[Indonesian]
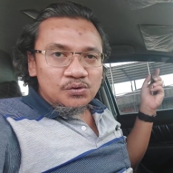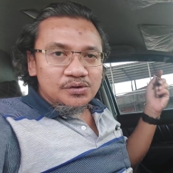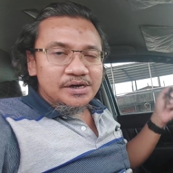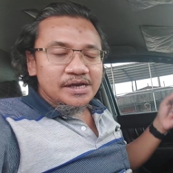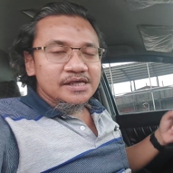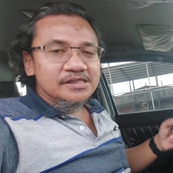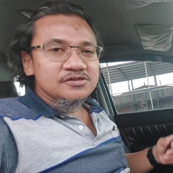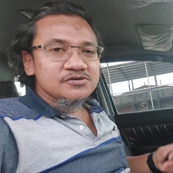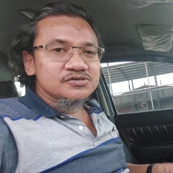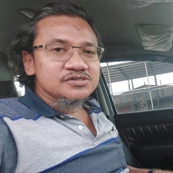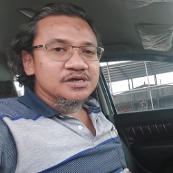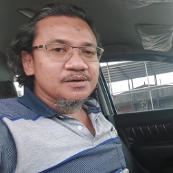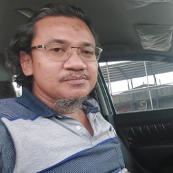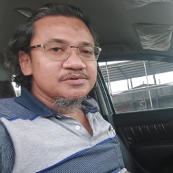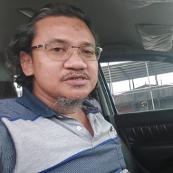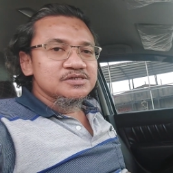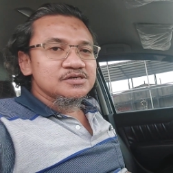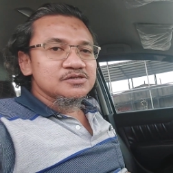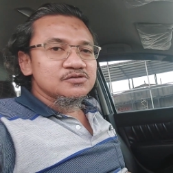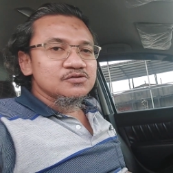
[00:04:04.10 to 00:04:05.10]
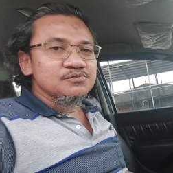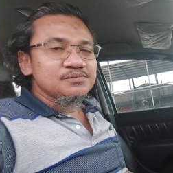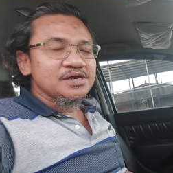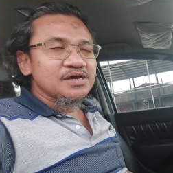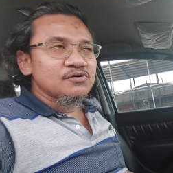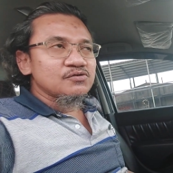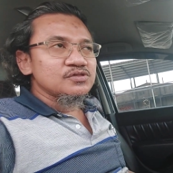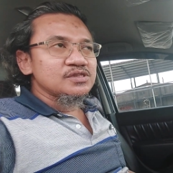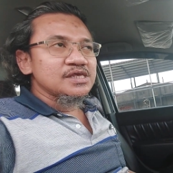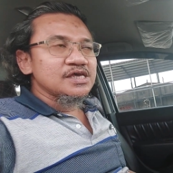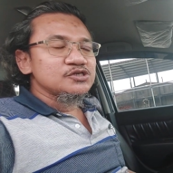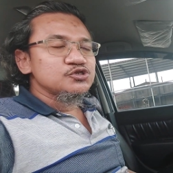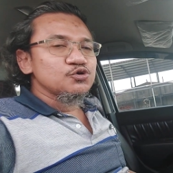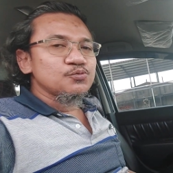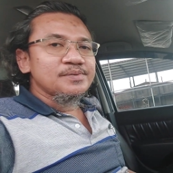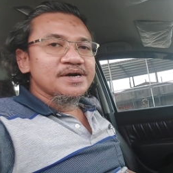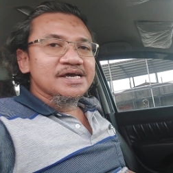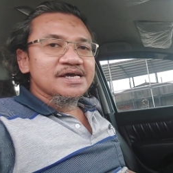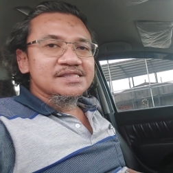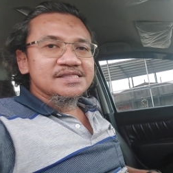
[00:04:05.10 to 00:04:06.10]
nah terus habis itu berikutnya
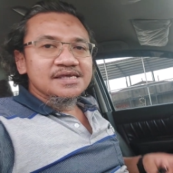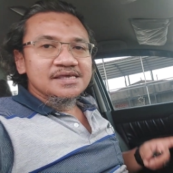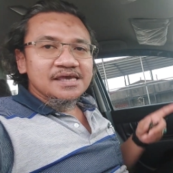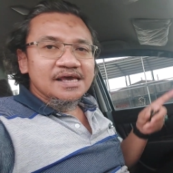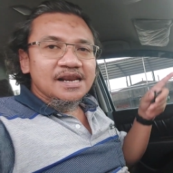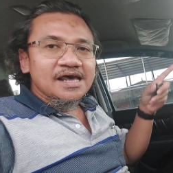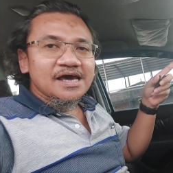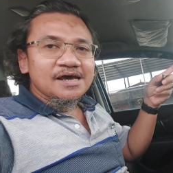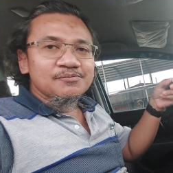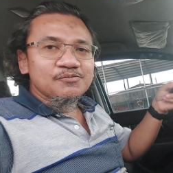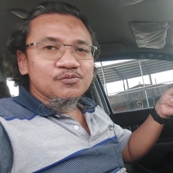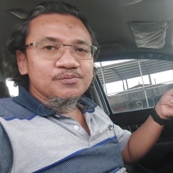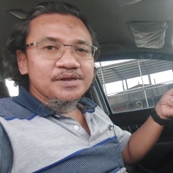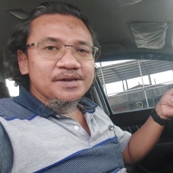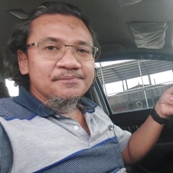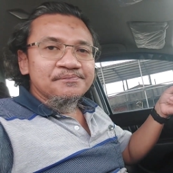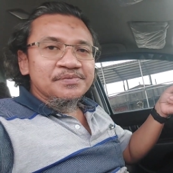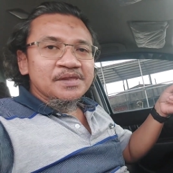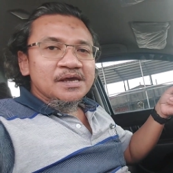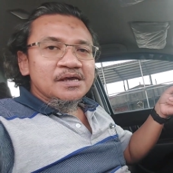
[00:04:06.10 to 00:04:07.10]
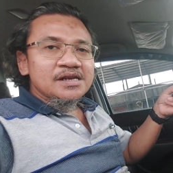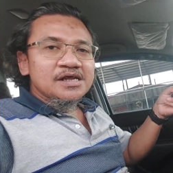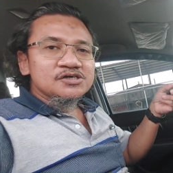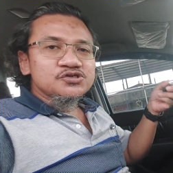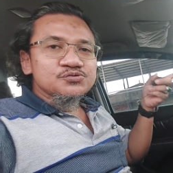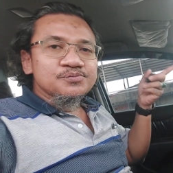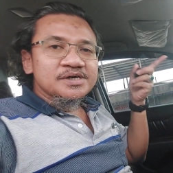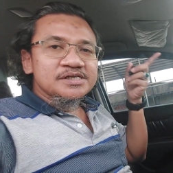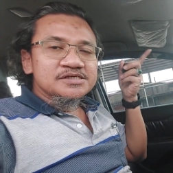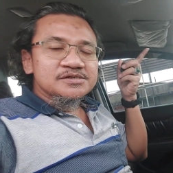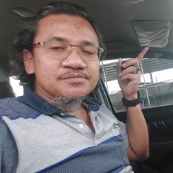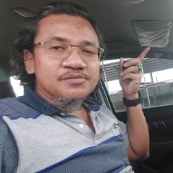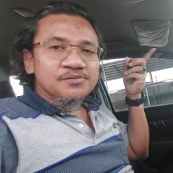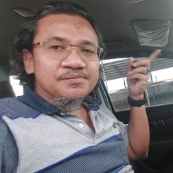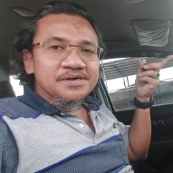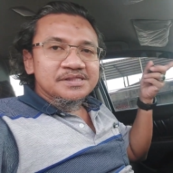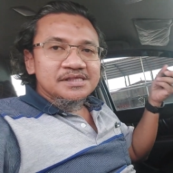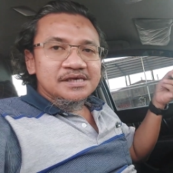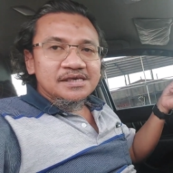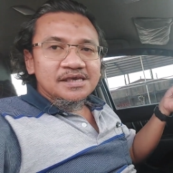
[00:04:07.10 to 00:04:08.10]
coba kita nyalakan mobil nah cuman
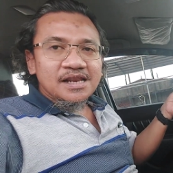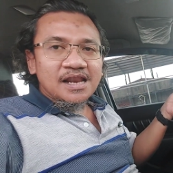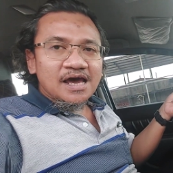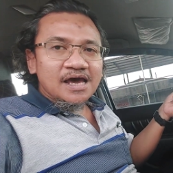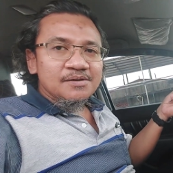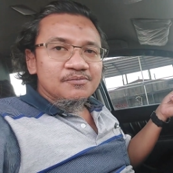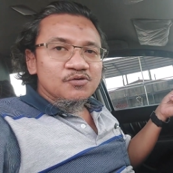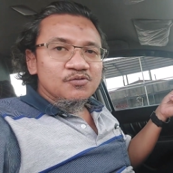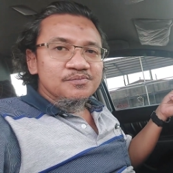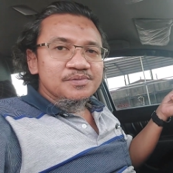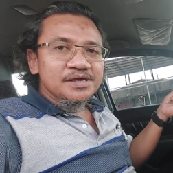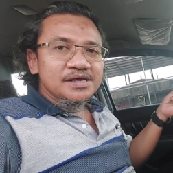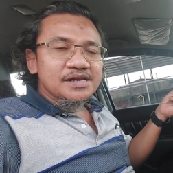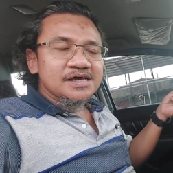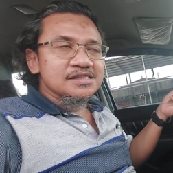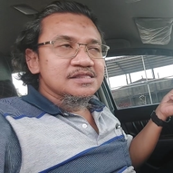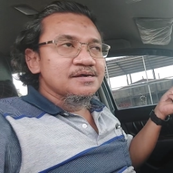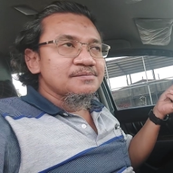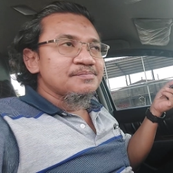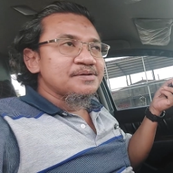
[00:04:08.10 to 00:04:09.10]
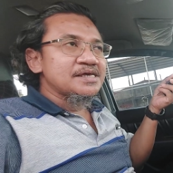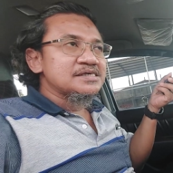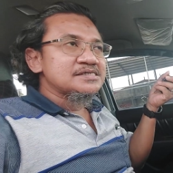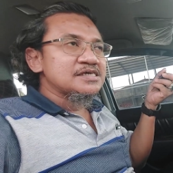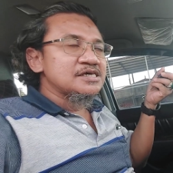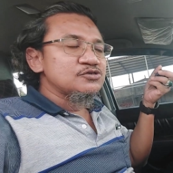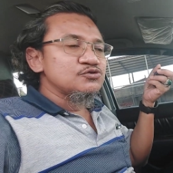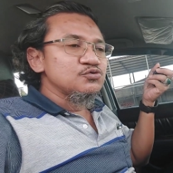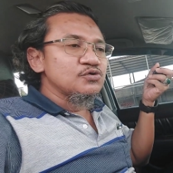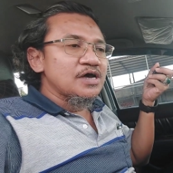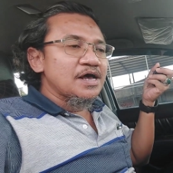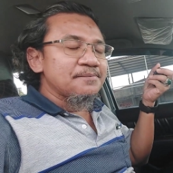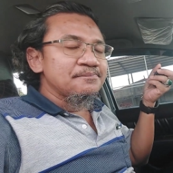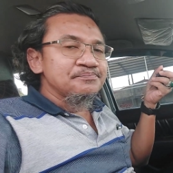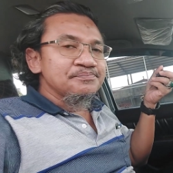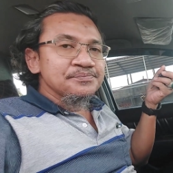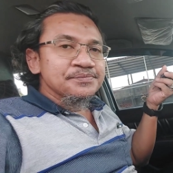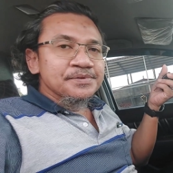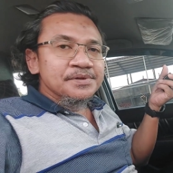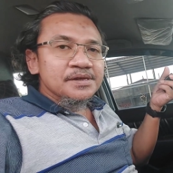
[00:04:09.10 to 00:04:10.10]
sebelum kita nyalakan mobil kita periksa juga
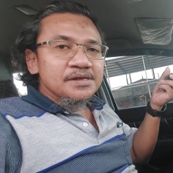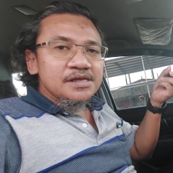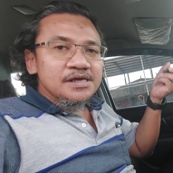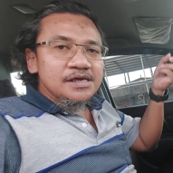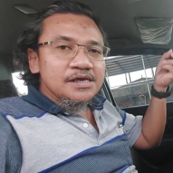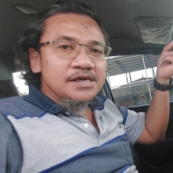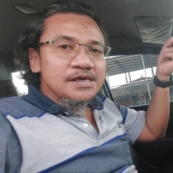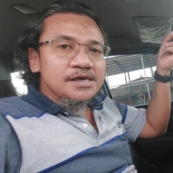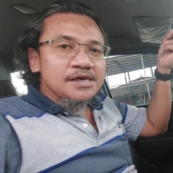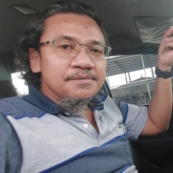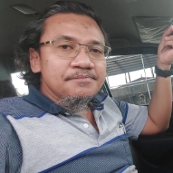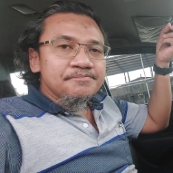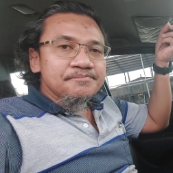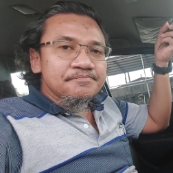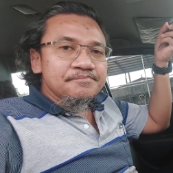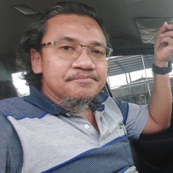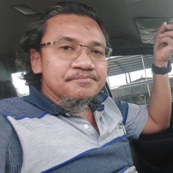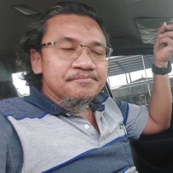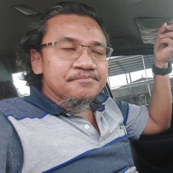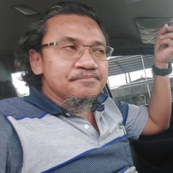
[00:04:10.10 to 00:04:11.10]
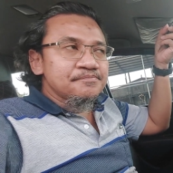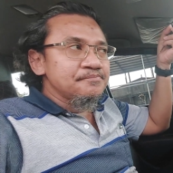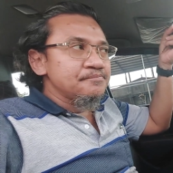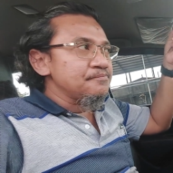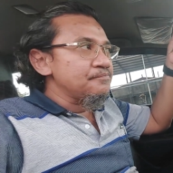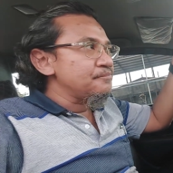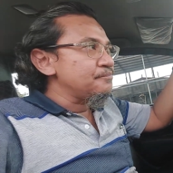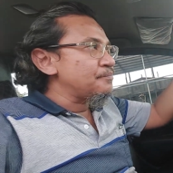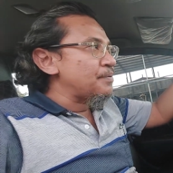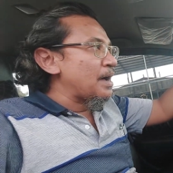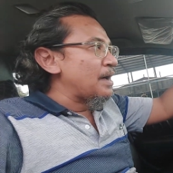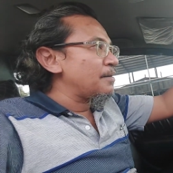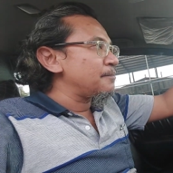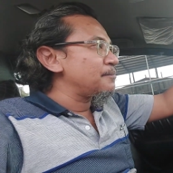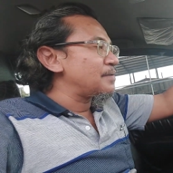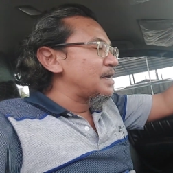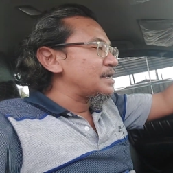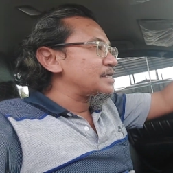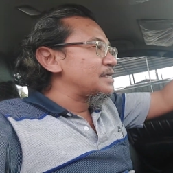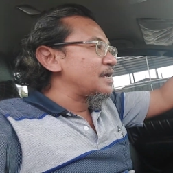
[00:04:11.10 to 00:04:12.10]
di bah
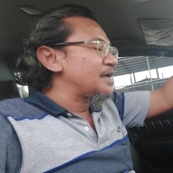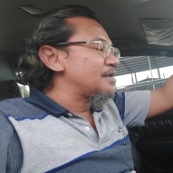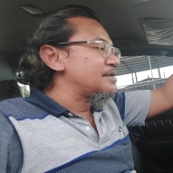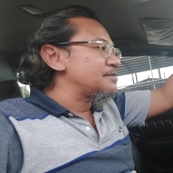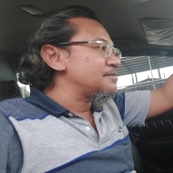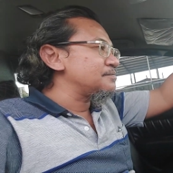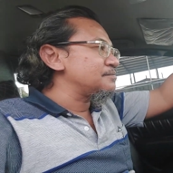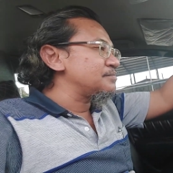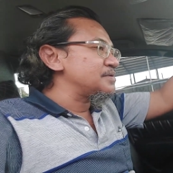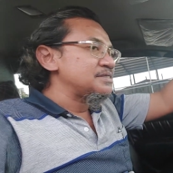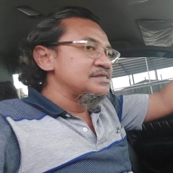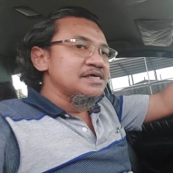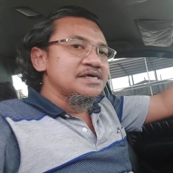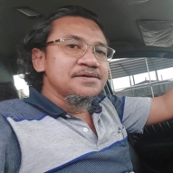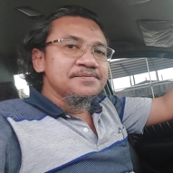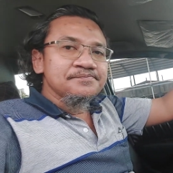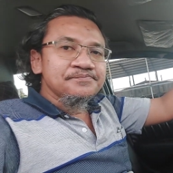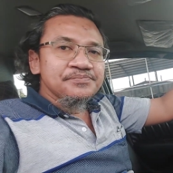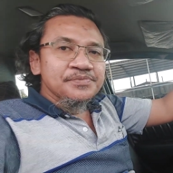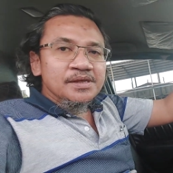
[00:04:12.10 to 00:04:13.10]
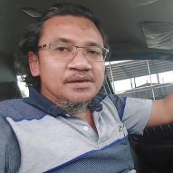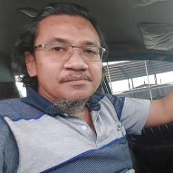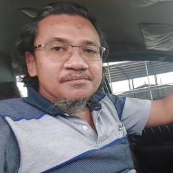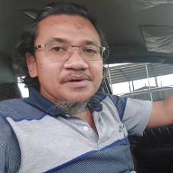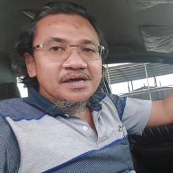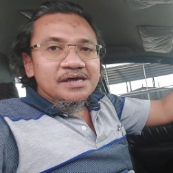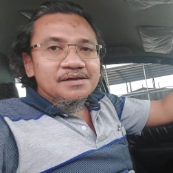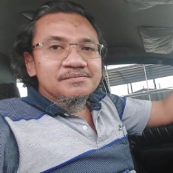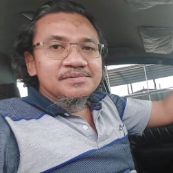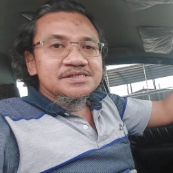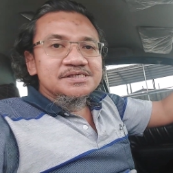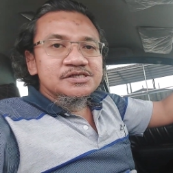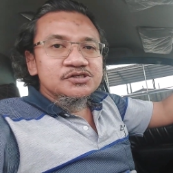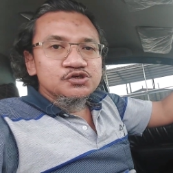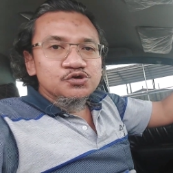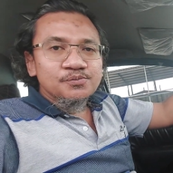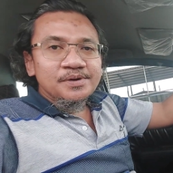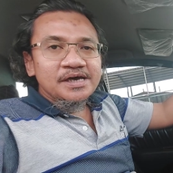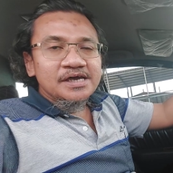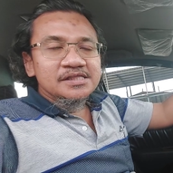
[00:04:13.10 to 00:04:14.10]
bagian mesin bagian mesin
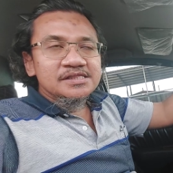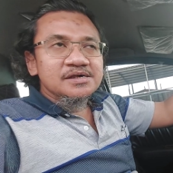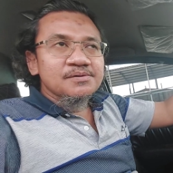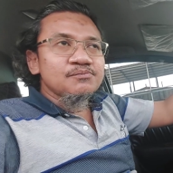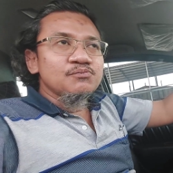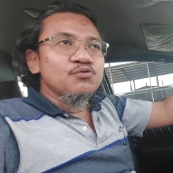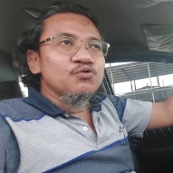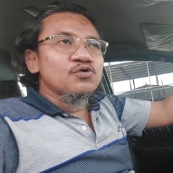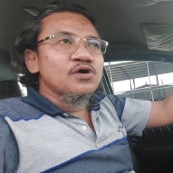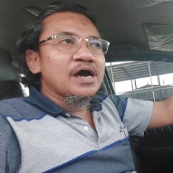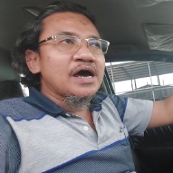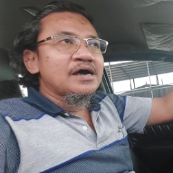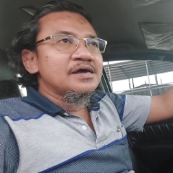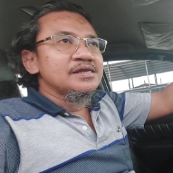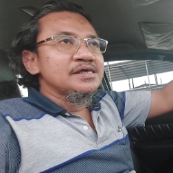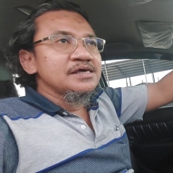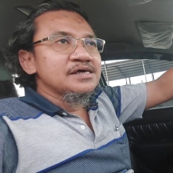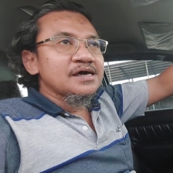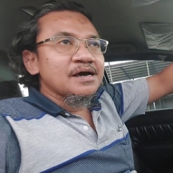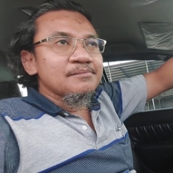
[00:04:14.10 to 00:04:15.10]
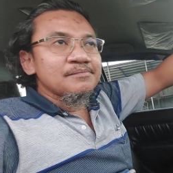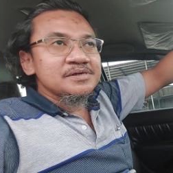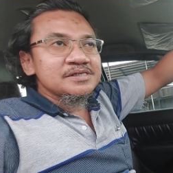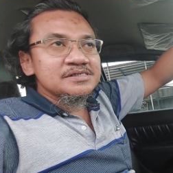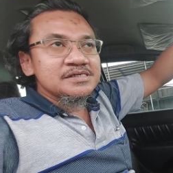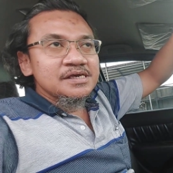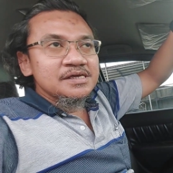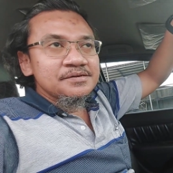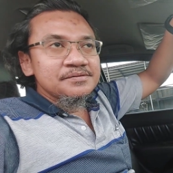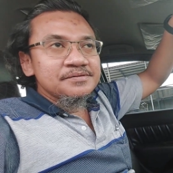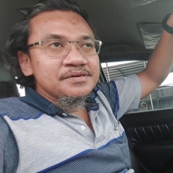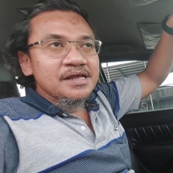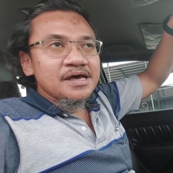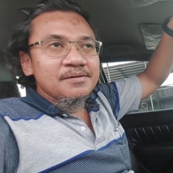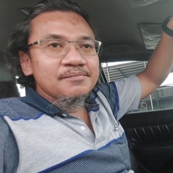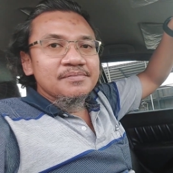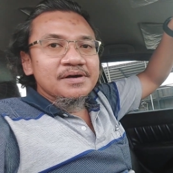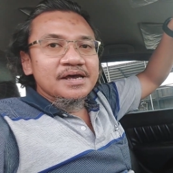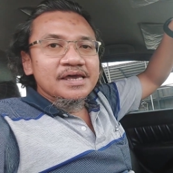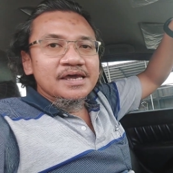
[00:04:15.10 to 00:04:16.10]
coba kita buka nih kap mesin
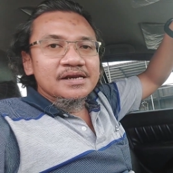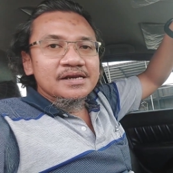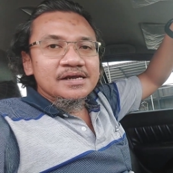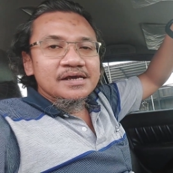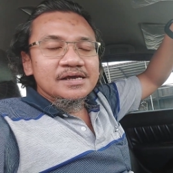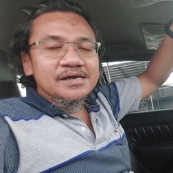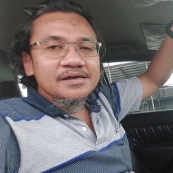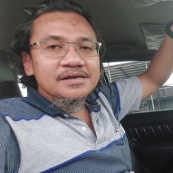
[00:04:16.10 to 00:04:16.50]
nah bagian